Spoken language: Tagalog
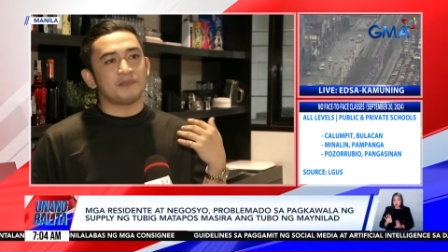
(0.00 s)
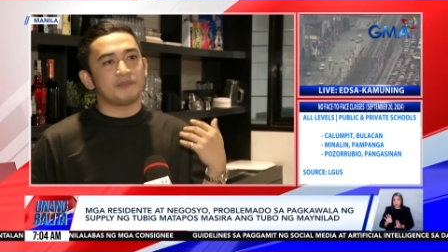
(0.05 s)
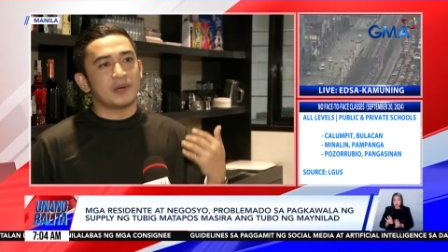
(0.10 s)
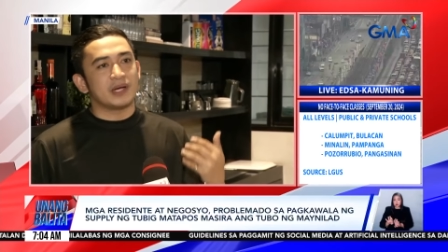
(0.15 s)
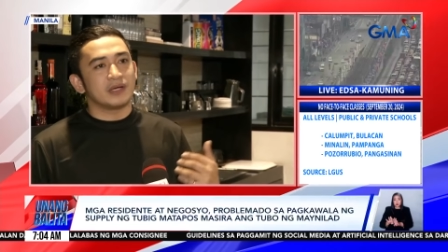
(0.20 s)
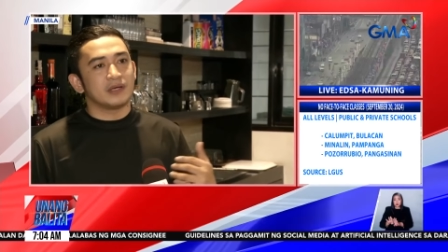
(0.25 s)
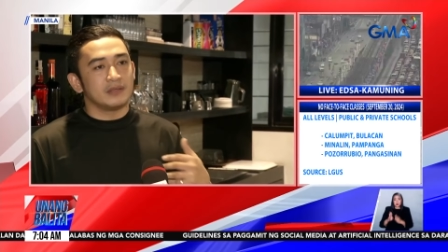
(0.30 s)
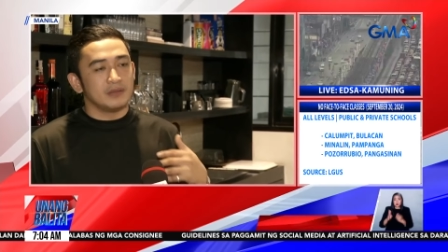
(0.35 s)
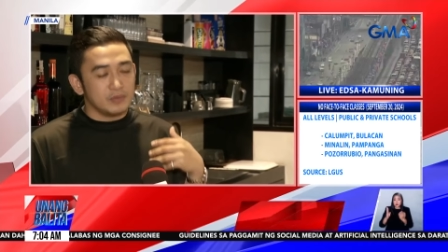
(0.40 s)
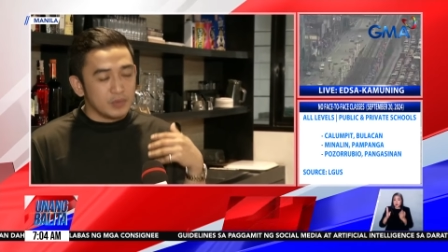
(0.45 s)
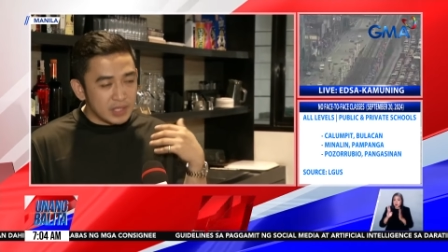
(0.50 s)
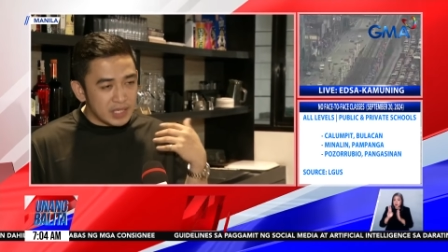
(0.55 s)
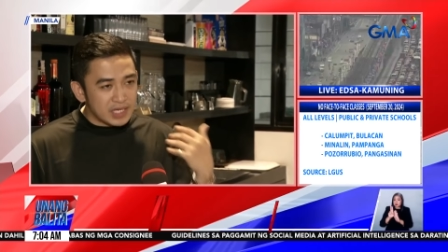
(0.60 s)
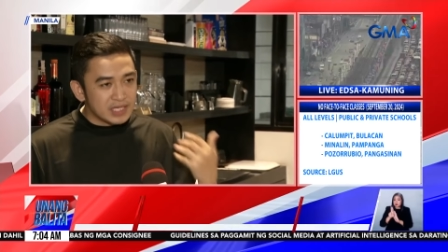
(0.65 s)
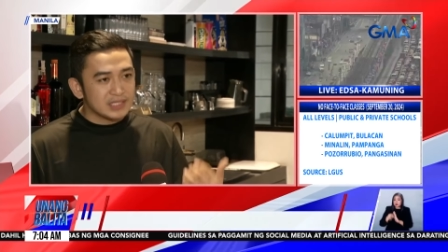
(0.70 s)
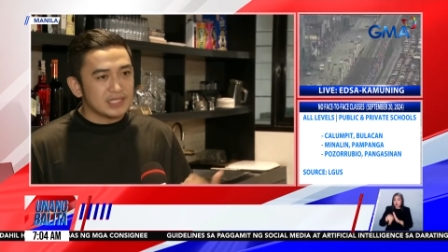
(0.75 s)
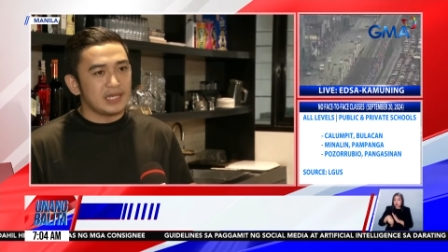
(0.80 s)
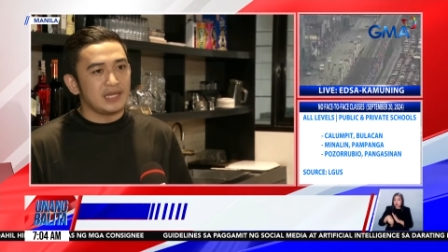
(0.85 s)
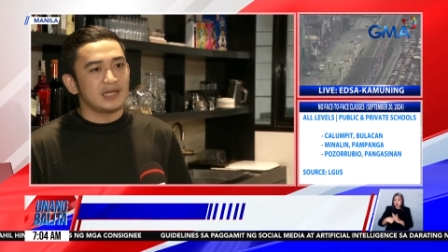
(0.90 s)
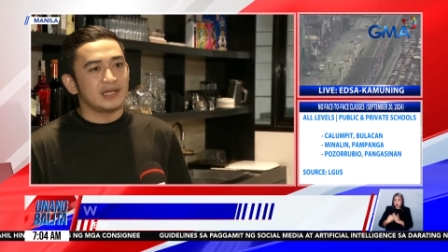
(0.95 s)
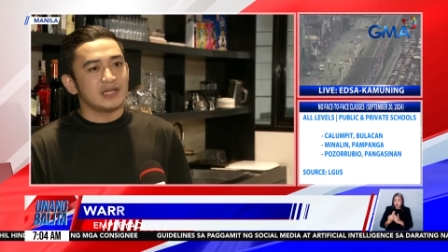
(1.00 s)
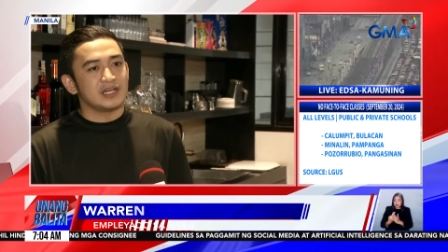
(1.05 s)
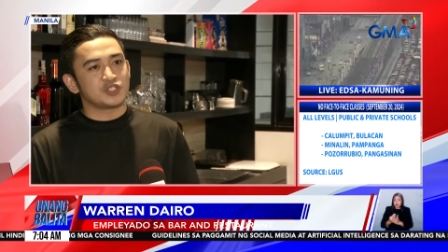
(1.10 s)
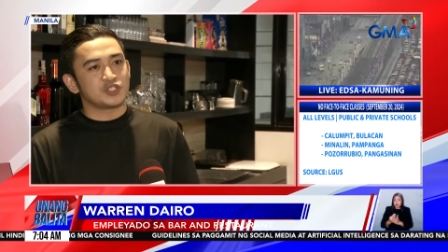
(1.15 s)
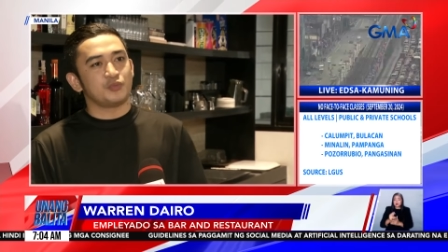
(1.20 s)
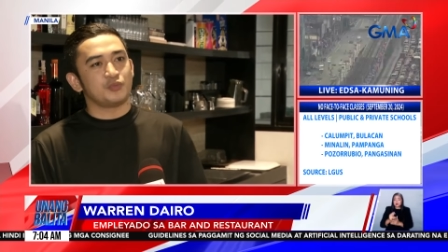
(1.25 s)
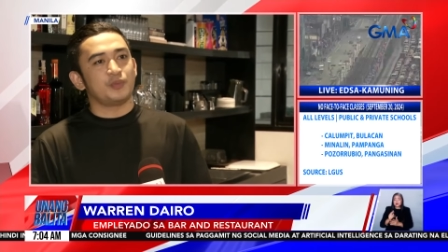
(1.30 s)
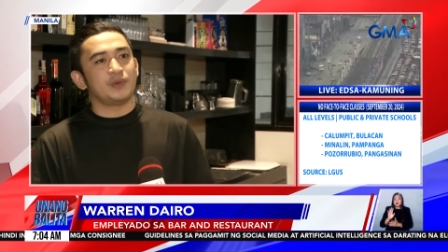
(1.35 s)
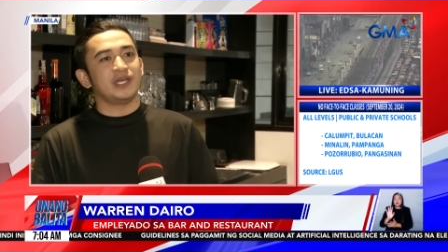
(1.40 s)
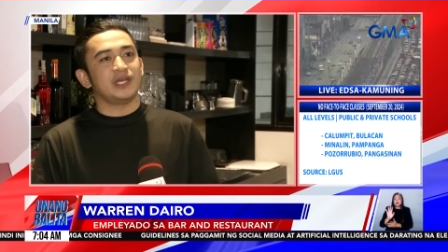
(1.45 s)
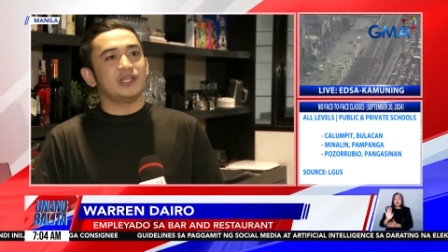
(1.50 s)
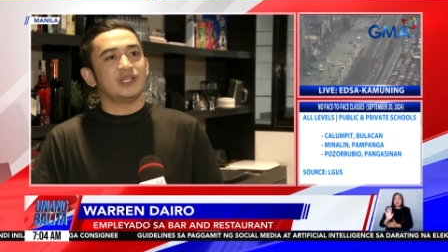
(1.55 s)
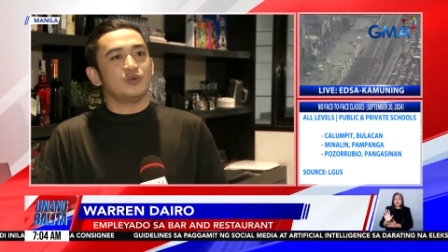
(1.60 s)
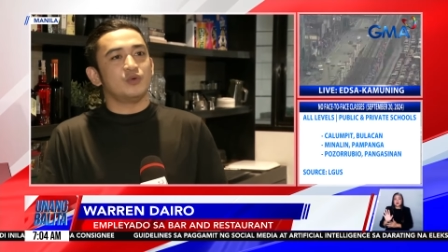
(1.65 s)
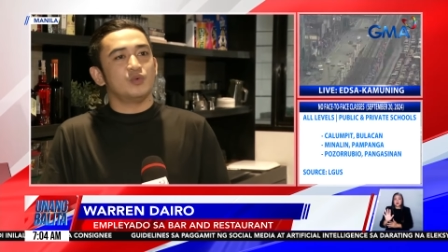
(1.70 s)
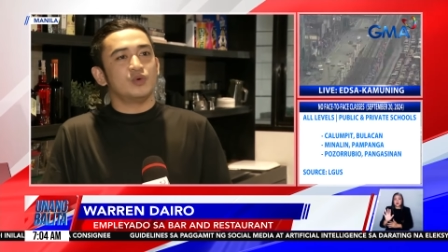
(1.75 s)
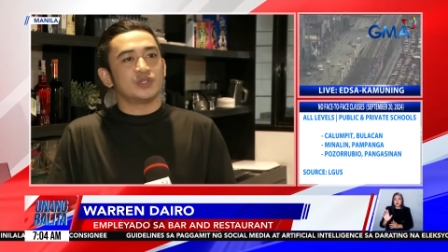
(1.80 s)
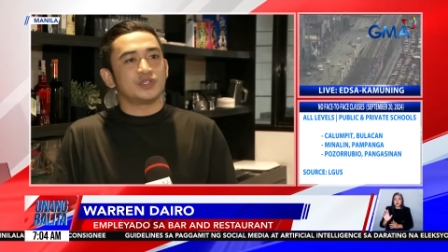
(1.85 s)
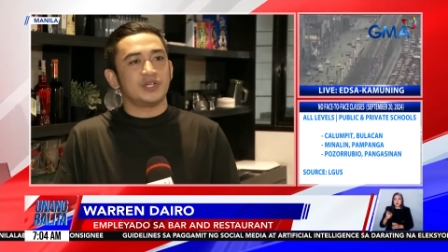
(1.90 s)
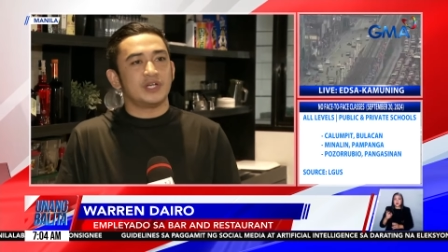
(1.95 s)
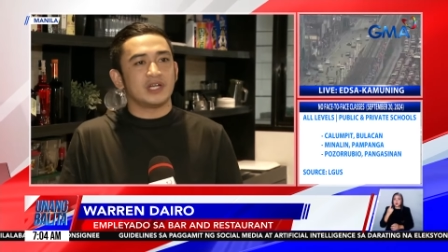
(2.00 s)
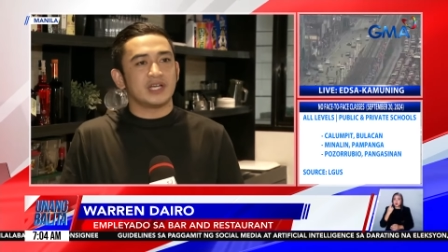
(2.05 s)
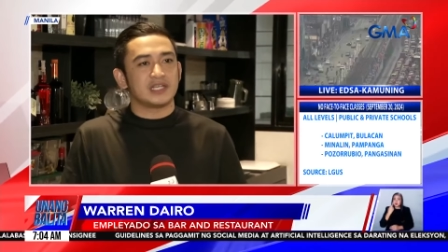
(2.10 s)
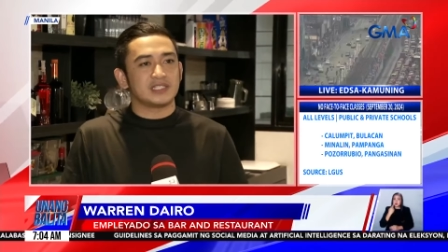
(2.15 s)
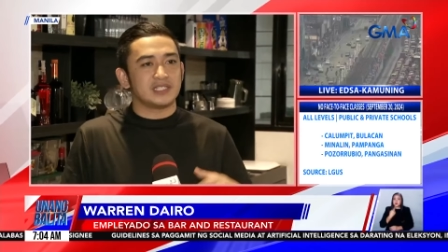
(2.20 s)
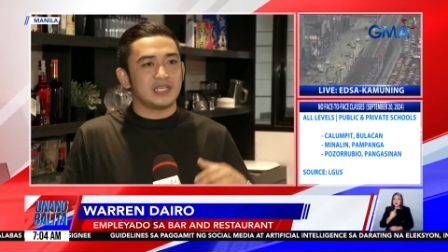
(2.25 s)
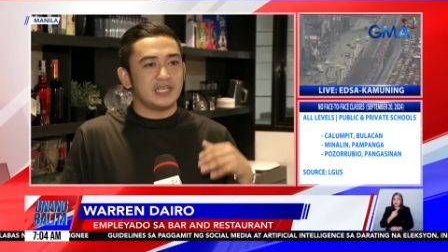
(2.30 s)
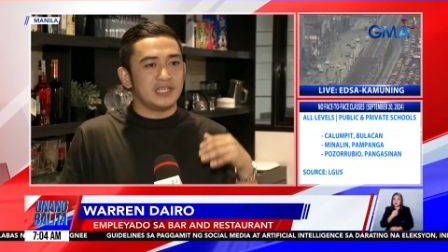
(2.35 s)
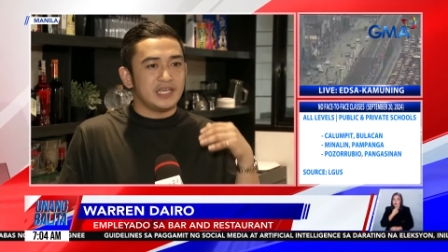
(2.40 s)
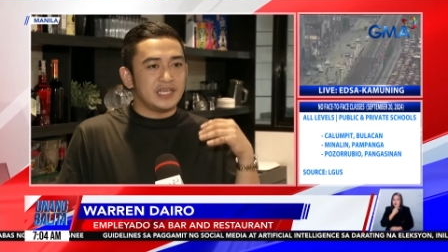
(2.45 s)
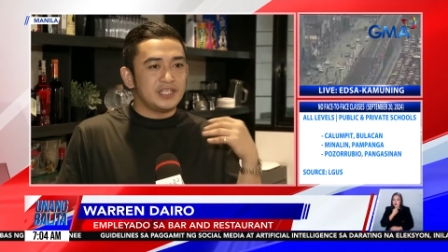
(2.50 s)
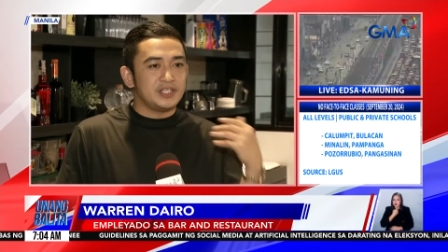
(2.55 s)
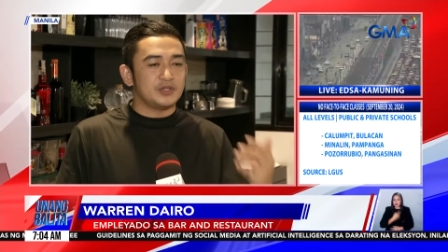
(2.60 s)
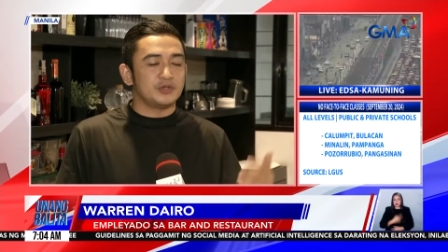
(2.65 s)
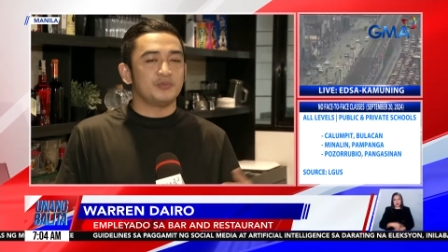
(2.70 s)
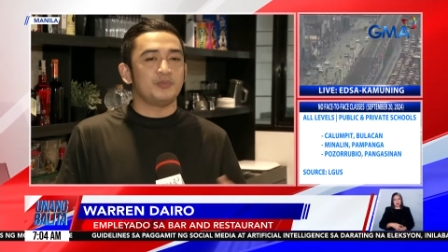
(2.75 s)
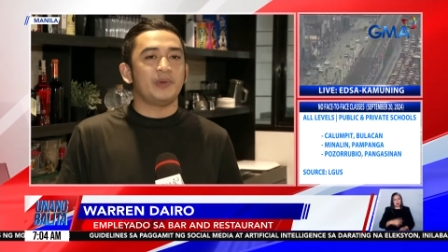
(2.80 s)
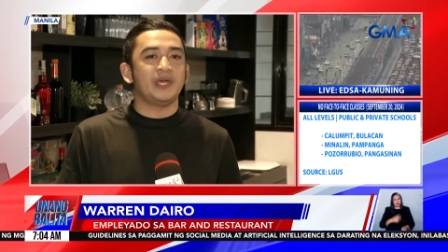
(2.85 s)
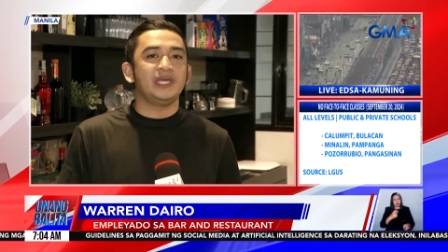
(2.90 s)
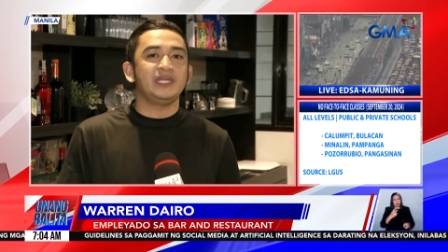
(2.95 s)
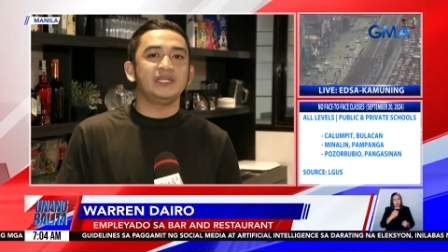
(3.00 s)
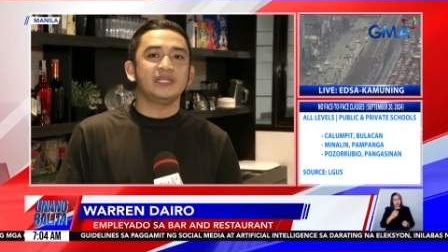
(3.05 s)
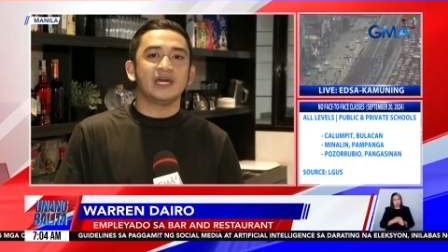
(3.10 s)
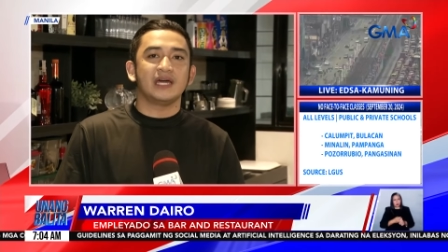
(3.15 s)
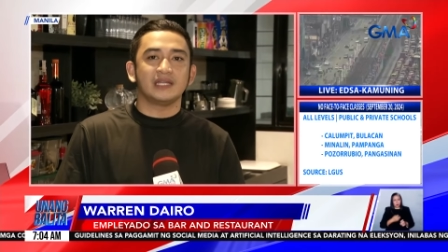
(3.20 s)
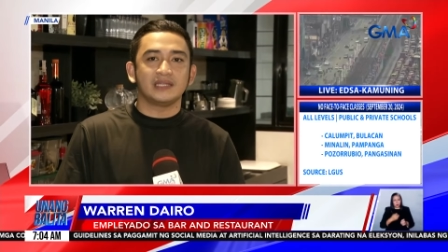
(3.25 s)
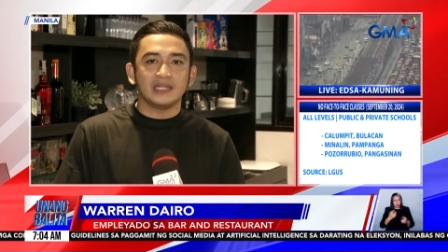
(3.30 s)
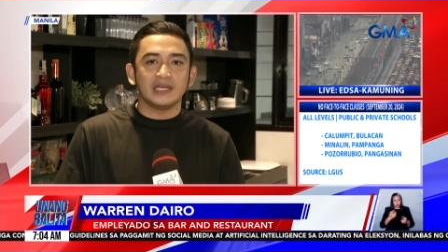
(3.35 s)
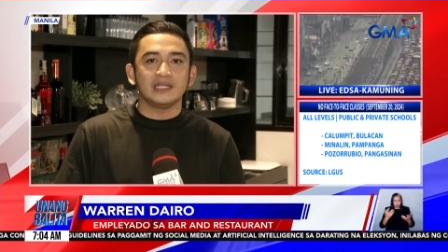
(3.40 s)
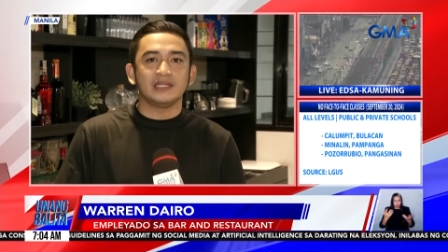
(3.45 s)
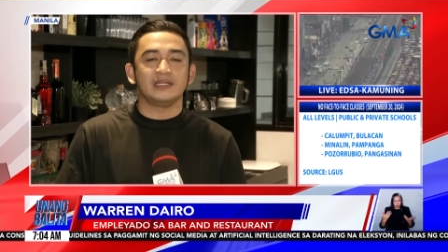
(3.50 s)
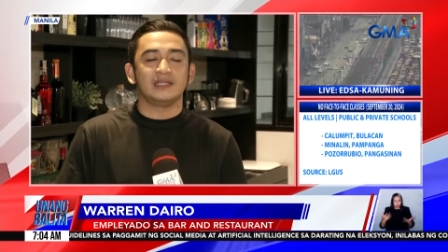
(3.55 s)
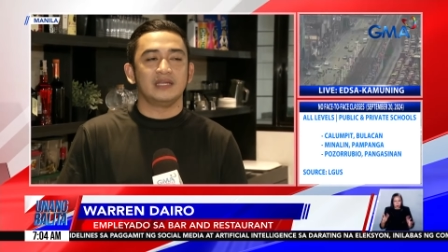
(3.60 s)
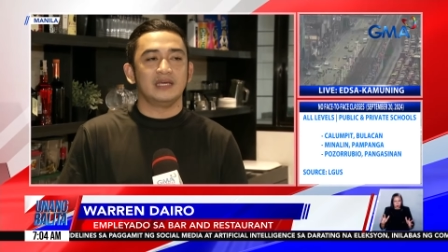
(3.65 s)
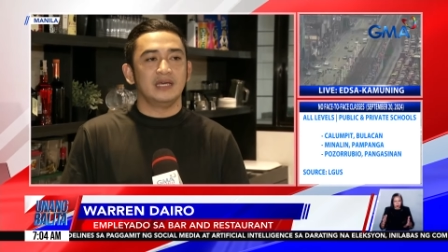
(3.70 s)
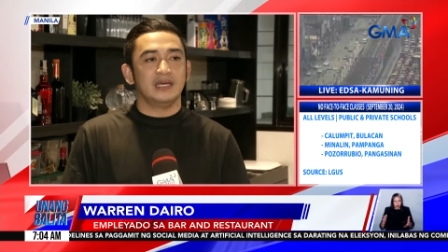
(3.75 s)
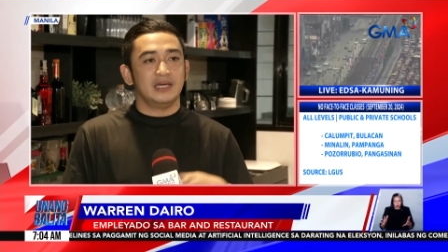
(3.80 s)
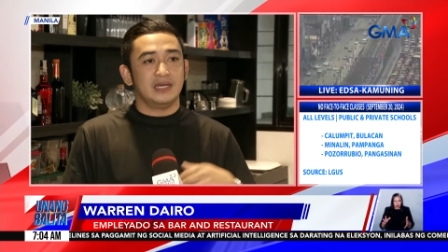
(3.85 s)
pag wala talagang supply ng water kasi yan yung main natin